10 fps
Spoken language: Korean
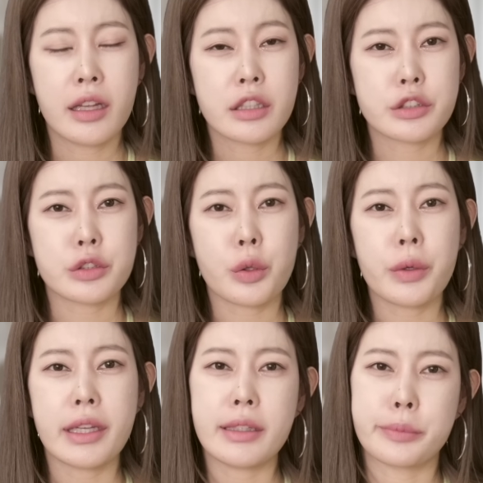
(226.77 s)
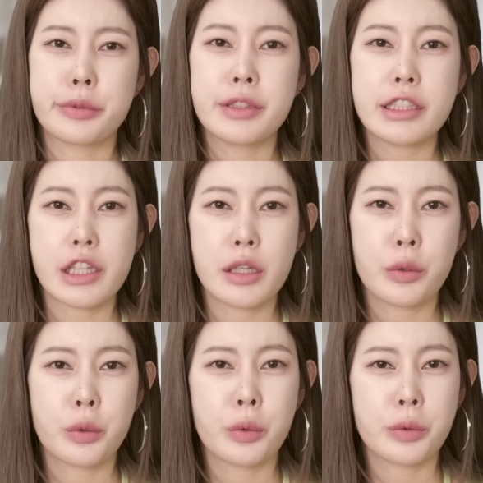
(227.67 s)
수도인
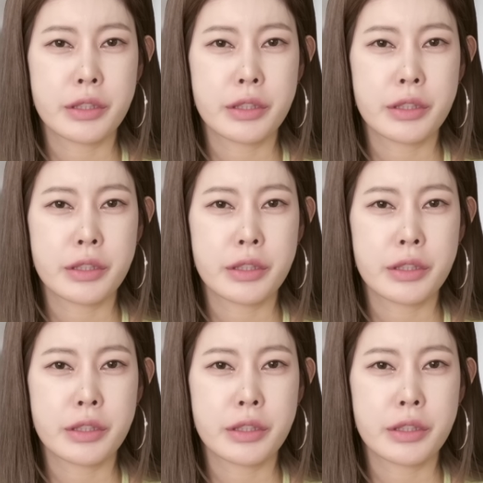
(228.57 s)
브뤼셀로